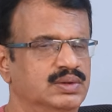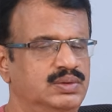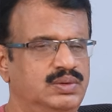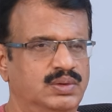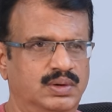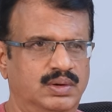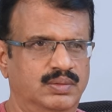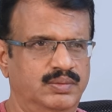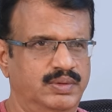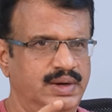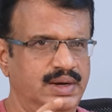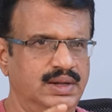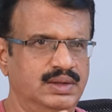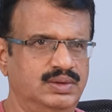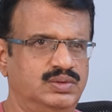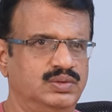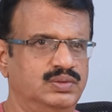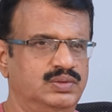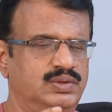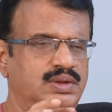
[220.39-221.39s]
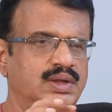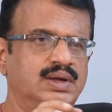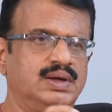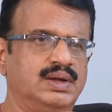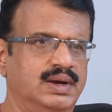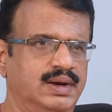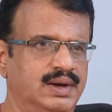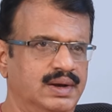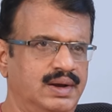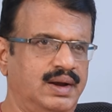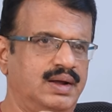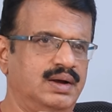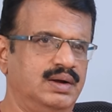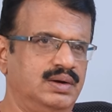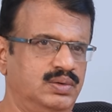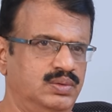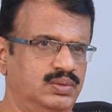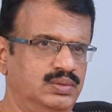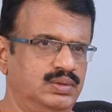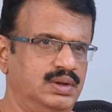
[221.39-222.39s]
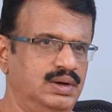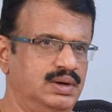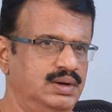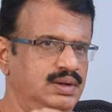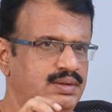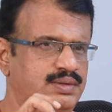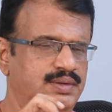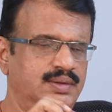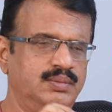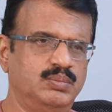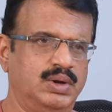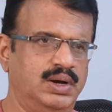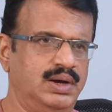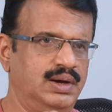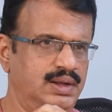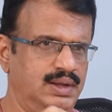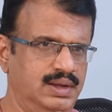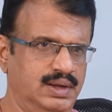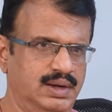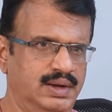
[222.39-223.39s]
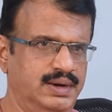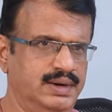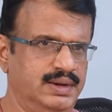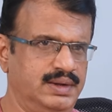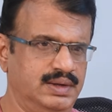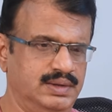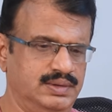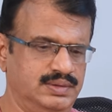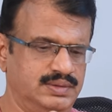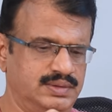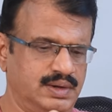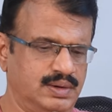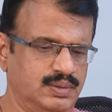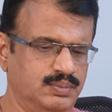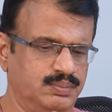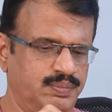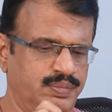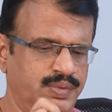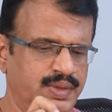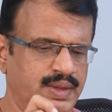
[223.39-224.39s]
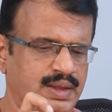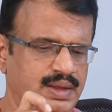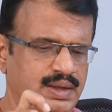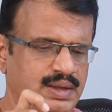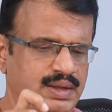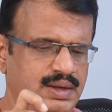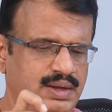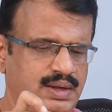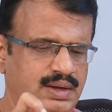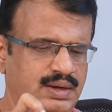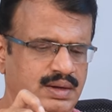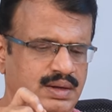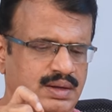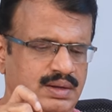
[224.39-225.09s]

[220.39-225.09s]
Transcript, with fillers: సో అవన్నీ చూసి క్లీన్ రికార్డు ఉందనేసి మళ్ళీ ఆయనకే ఇచ్చారు ఇక